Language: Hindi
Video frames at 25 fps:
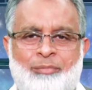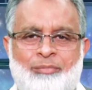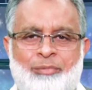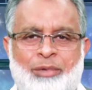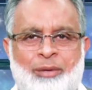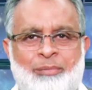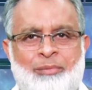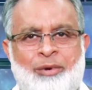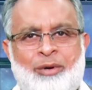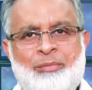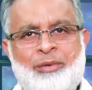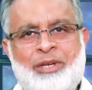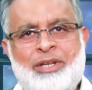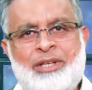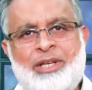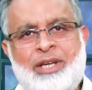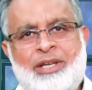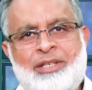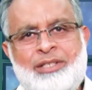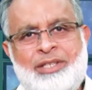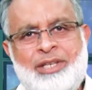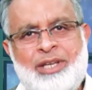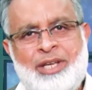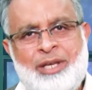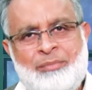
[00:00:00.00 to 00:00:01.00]
फिर मोमिन का
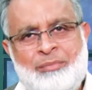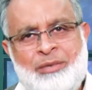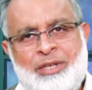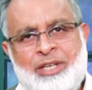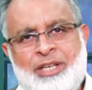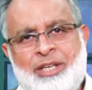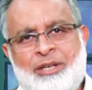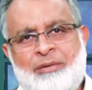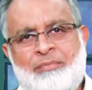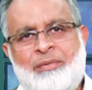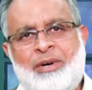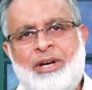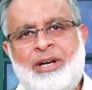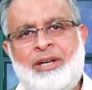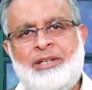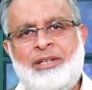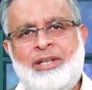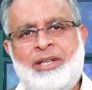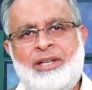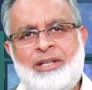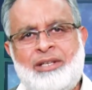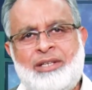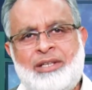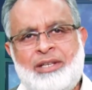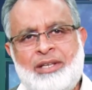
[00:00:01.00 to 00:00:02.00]
ये भी ईमान
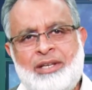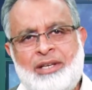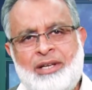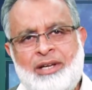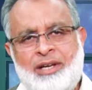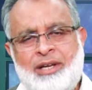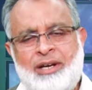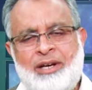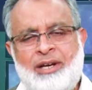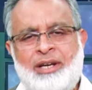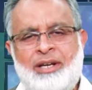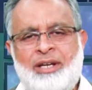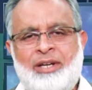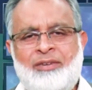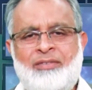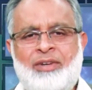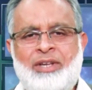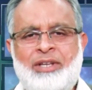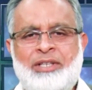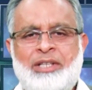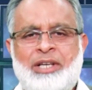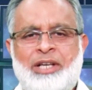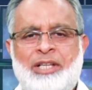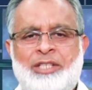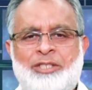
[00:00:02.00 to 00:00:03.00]
है कि हर आने
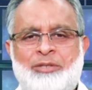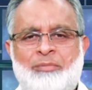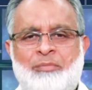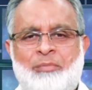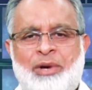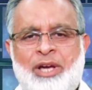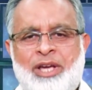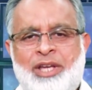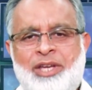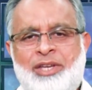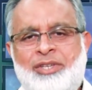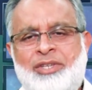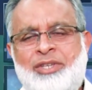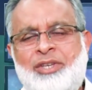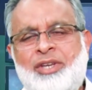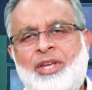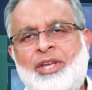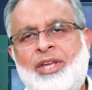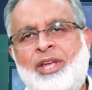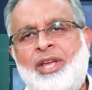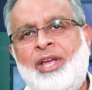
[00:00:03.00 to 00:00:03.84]
वाली आजमाइश